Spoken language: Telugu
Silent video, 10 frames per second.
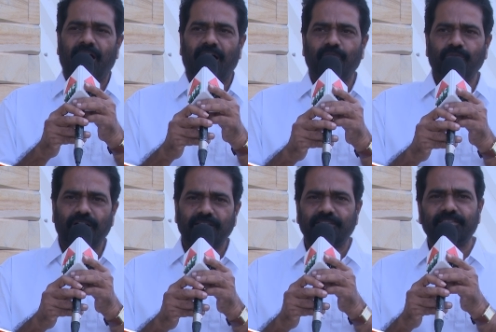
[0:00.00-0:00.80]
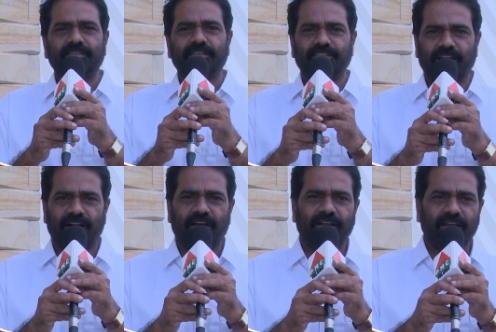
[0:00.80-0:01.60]
ఆ ఉన్నత స్థితికి
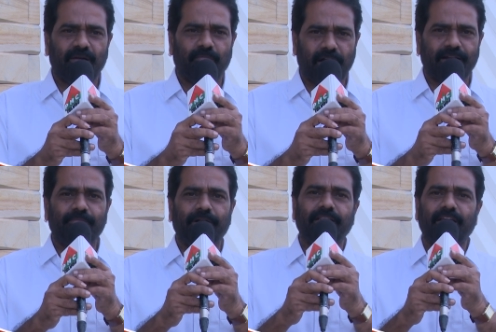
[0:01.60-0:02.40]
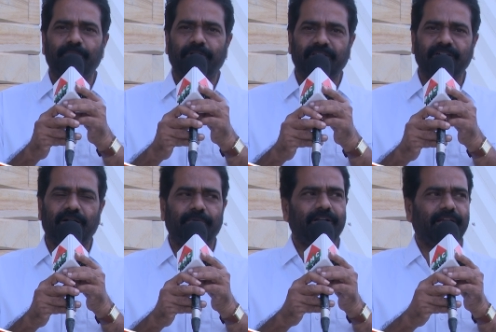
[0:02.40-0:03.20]
చేరడానికి ఆ మార్గం అనేది ఏర్పడుతుంది
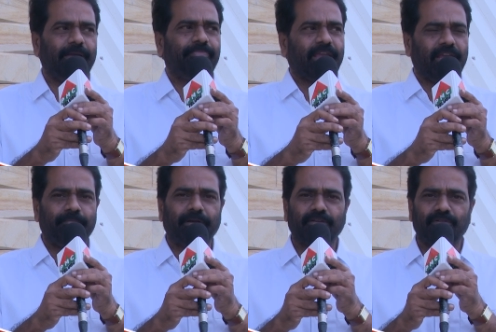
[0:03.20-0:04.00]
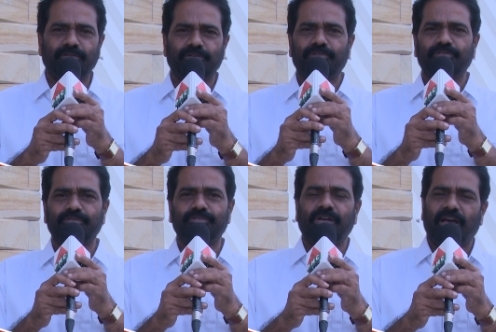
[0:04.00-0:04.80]
కాబట్టి ఈ పదకొండు
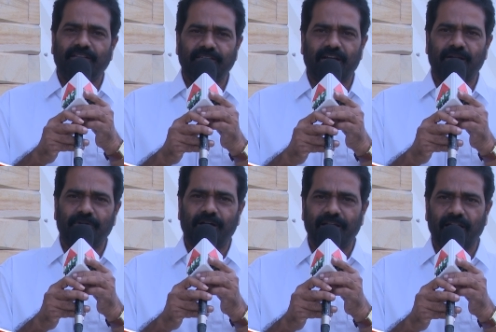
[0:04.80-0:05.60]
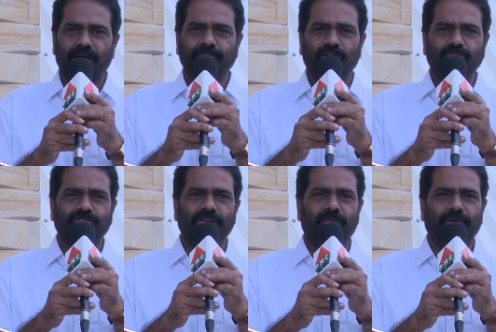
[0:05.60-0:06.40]
రోజులు ధ్యాన మహాయాగం
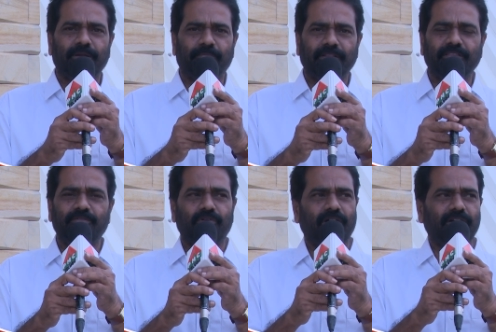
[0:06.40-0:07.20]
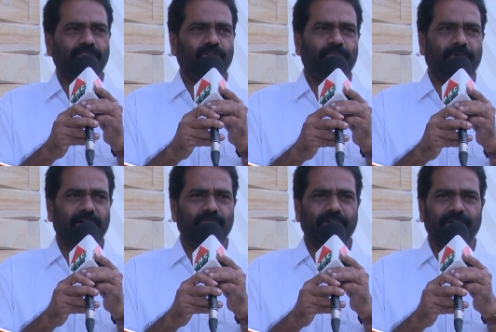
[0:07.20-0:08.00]
జరుగుతుంది కాబట్టి ప్రతి ఒక్కరు ఇందులో
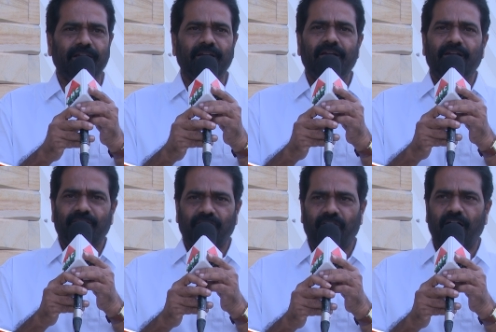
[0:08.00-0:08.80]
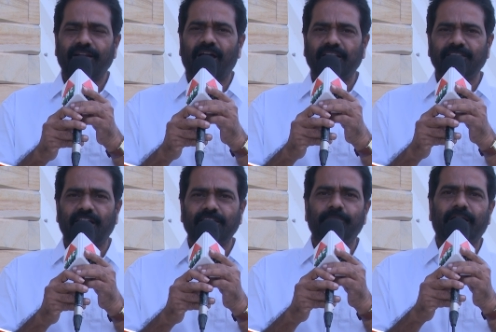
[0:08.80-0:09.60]
పాల్గొంటే వారి
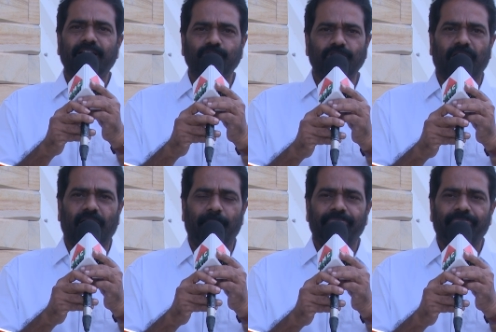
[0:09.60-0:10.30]
ఆధ్యాత్మిక ఎదుగుదల